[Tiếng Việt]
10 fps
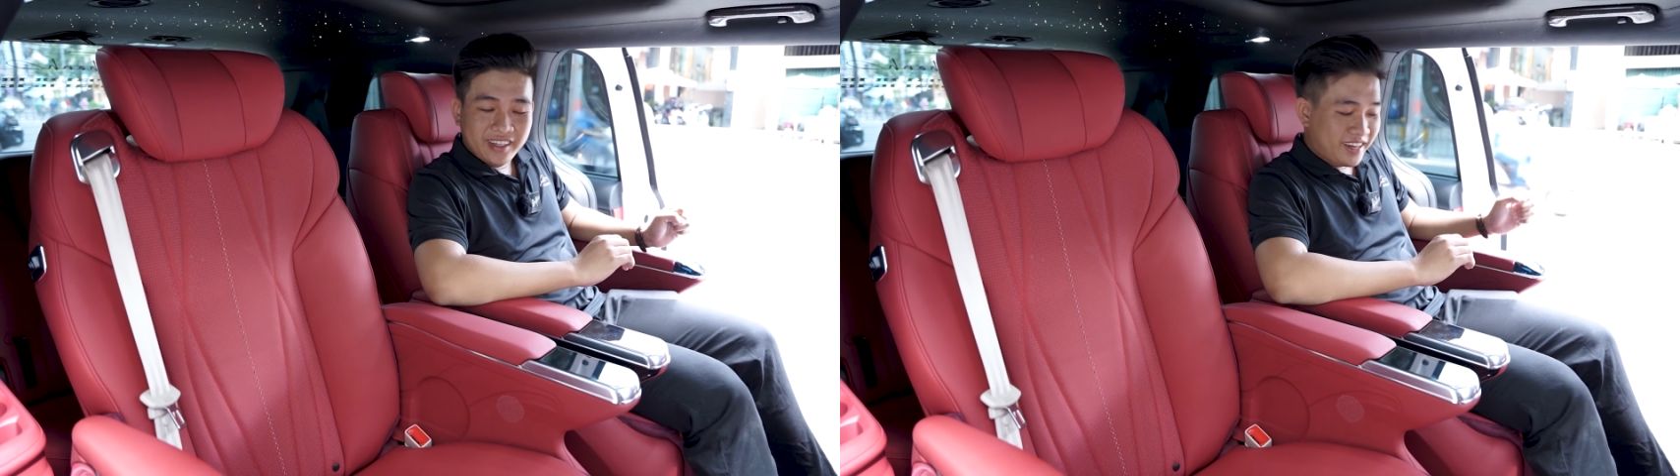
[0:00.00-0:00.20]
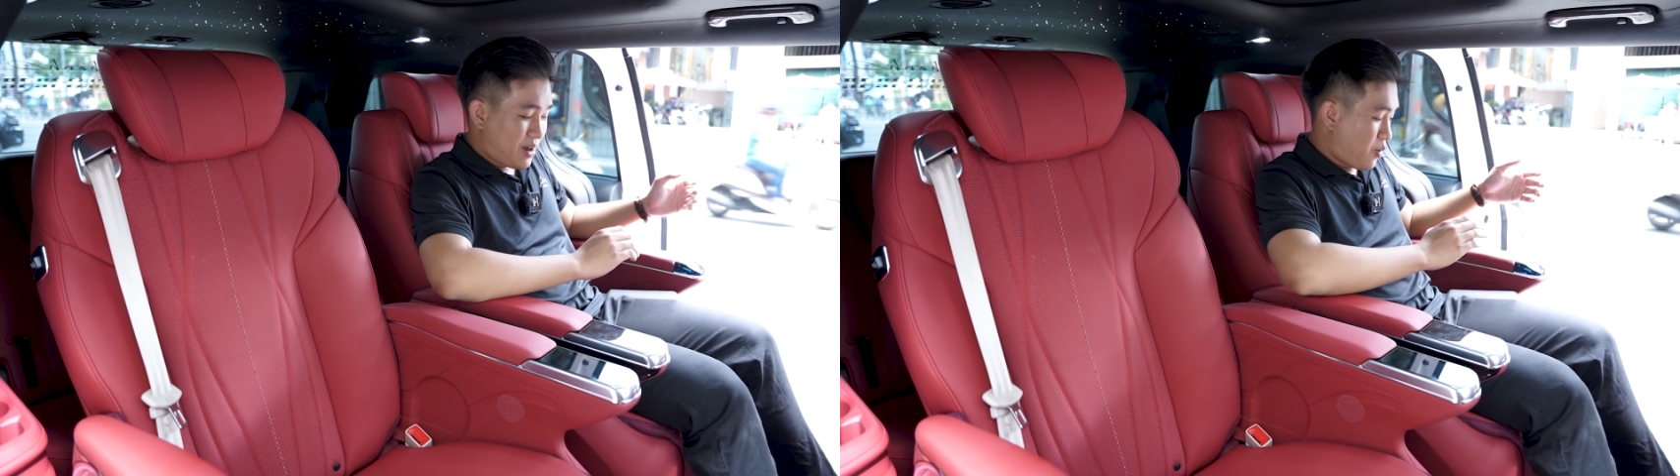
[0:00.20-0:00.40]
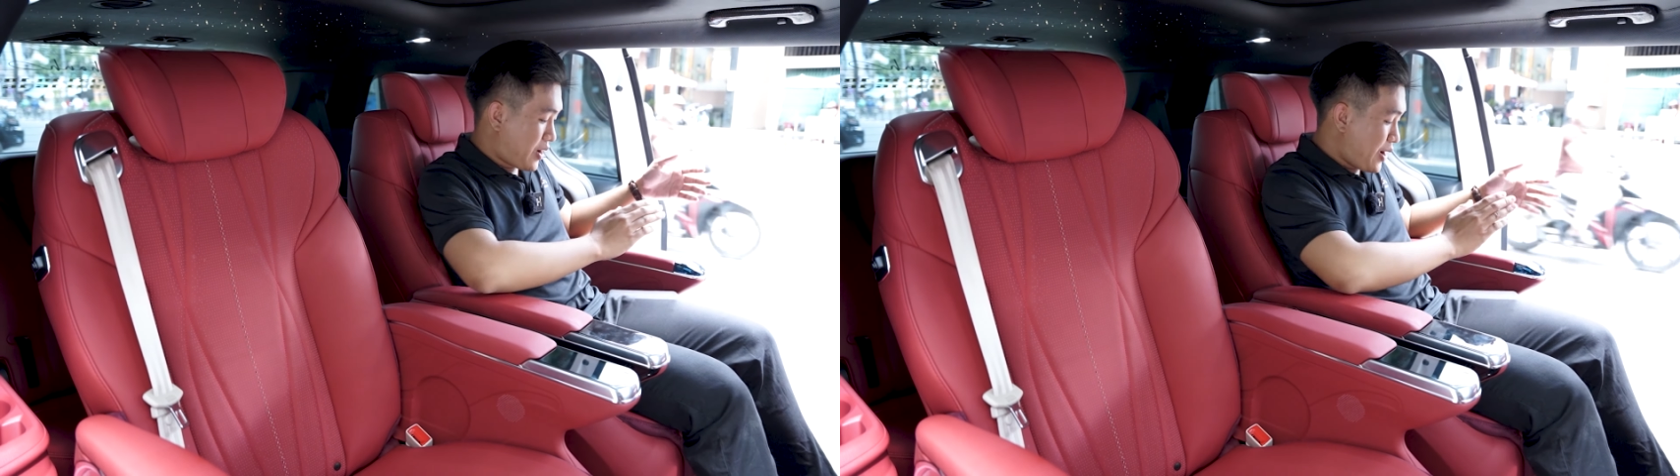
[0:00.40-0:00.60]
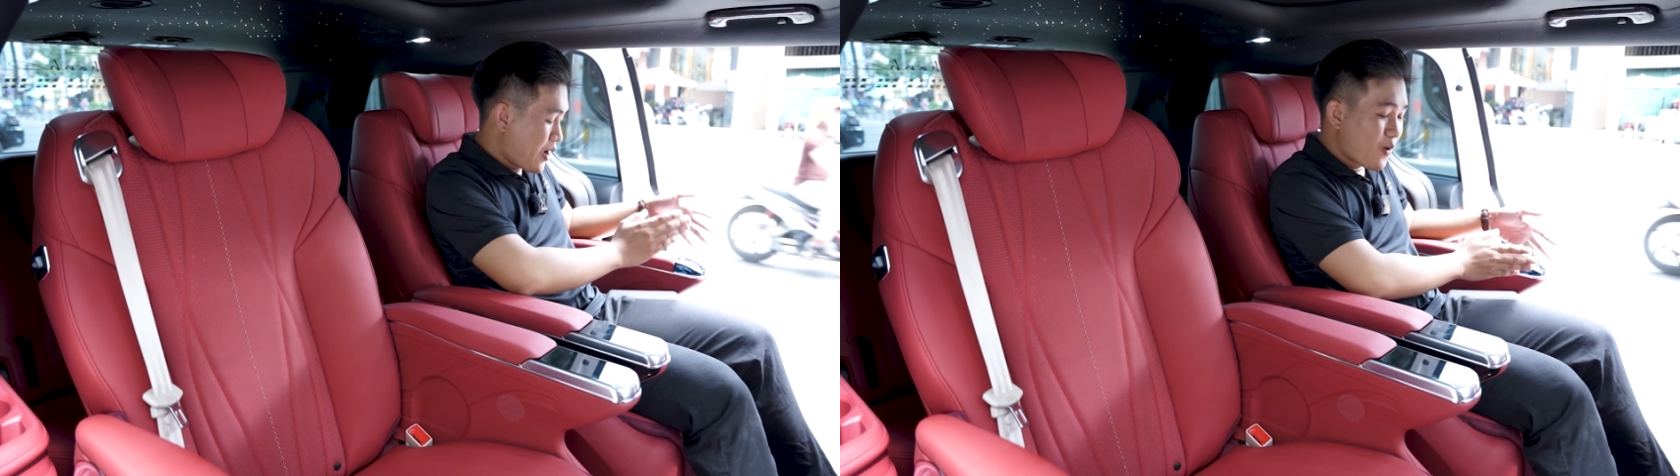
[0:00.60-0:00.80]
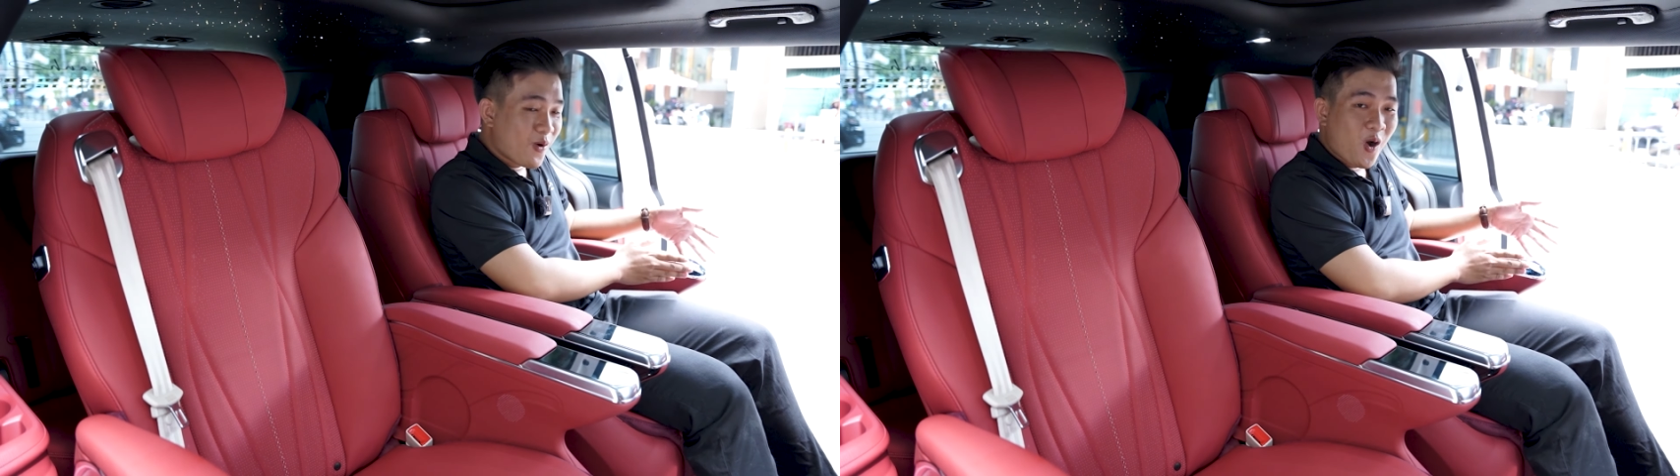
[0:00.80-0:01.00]
là một cái
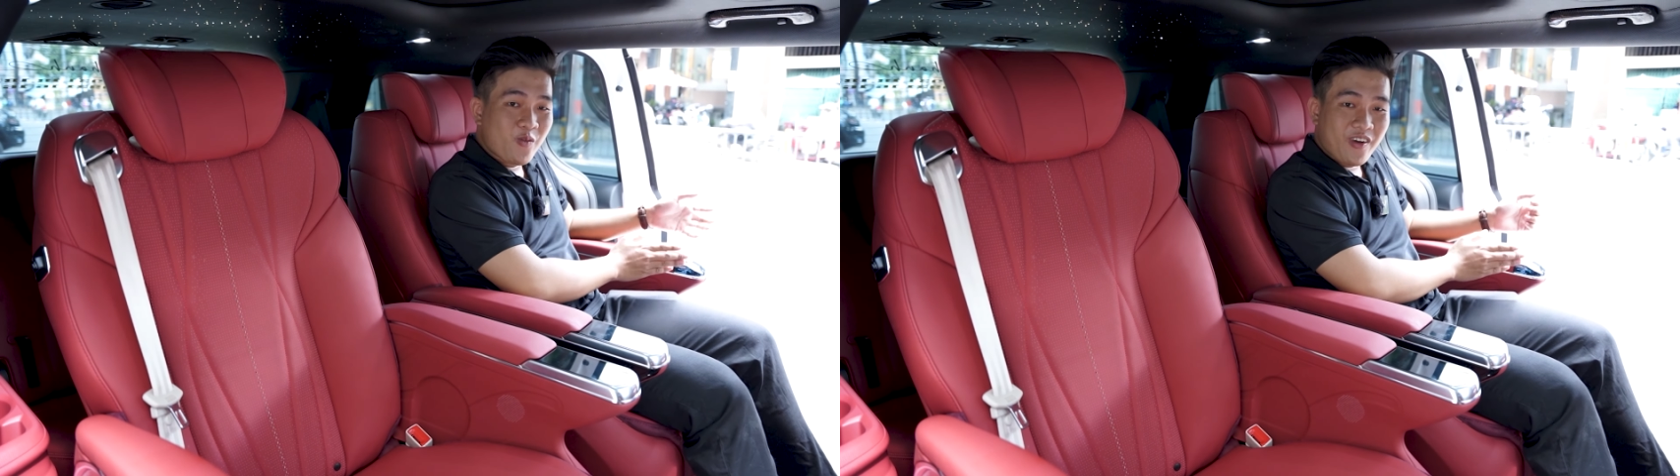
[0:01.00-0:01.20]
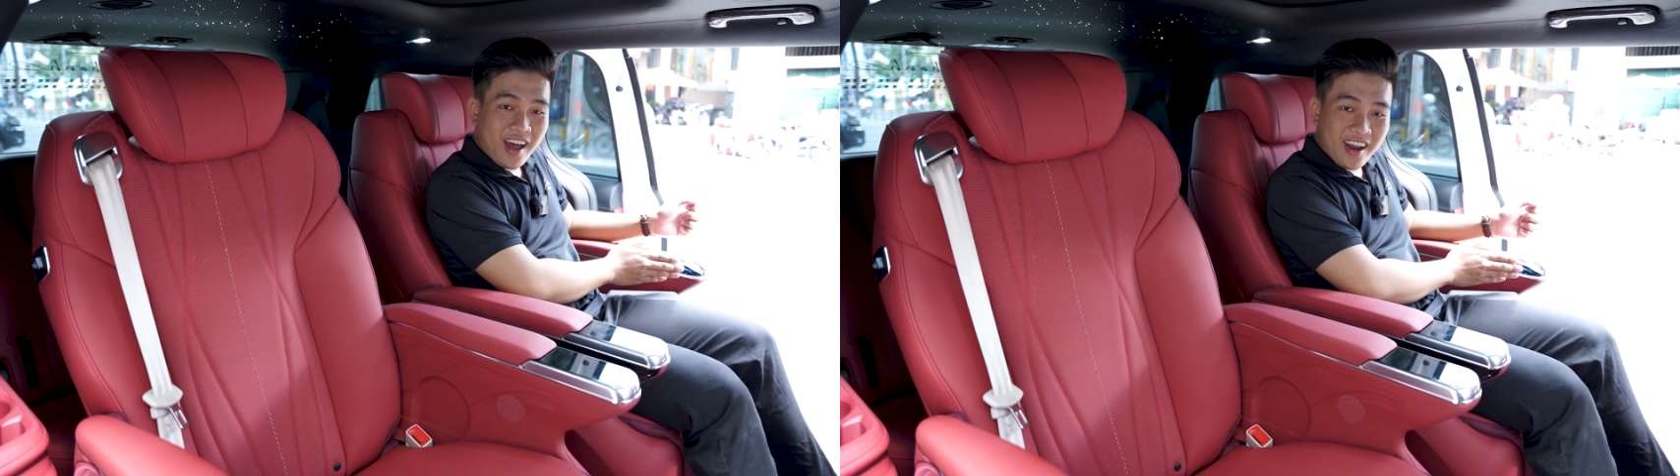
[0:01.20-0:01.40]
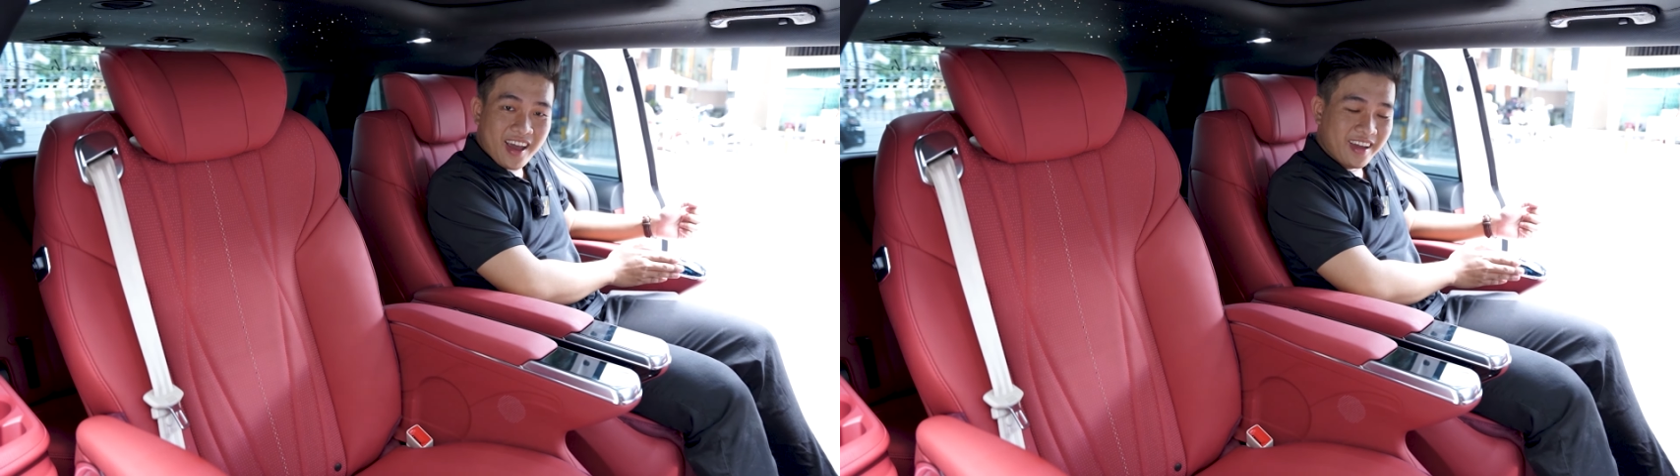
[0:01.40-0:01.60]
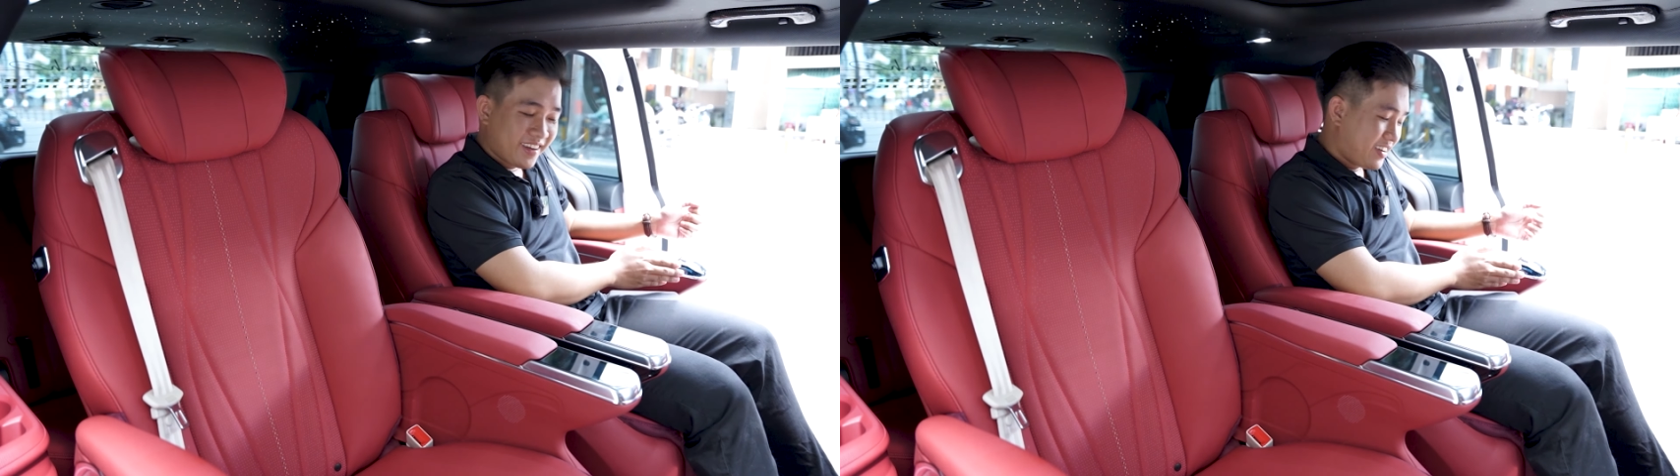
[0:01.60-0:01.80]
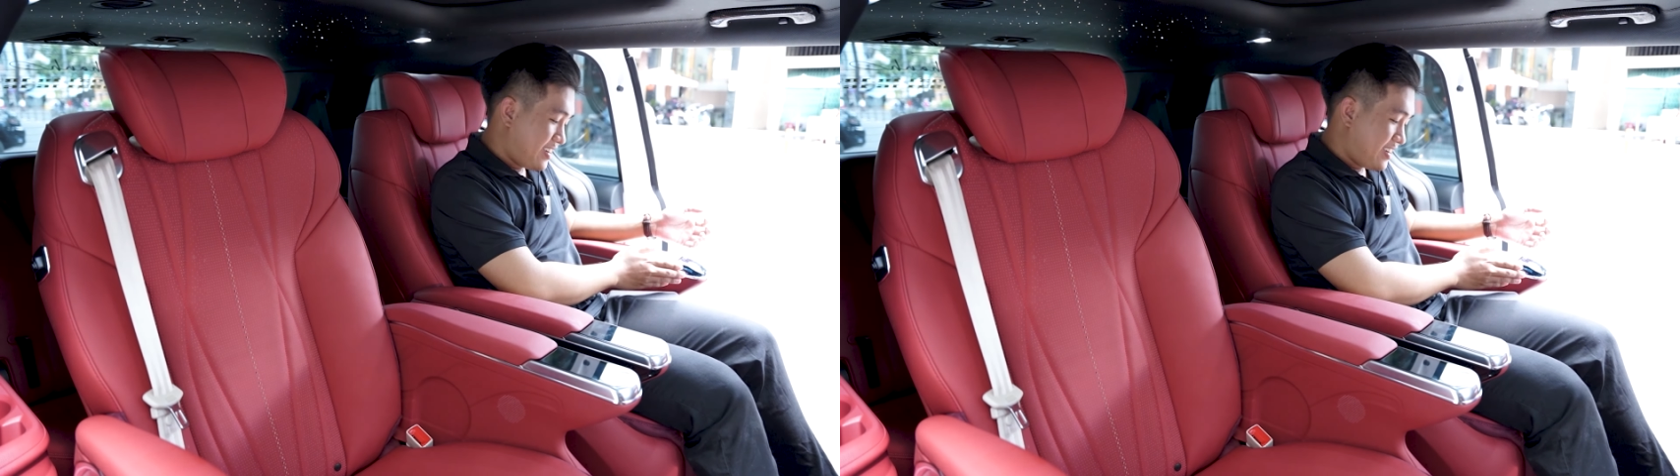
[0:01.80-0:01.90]
logo pha lê.